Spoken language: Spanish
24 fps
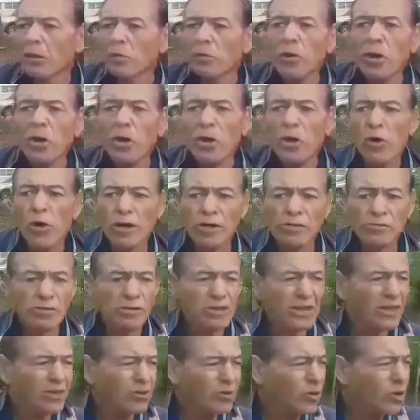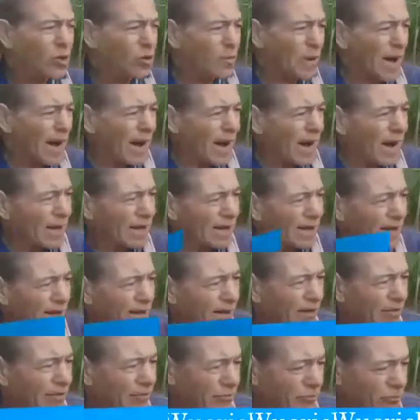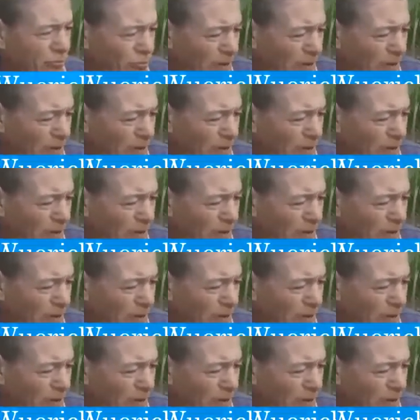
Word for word: No, eso está todo mal. Aquí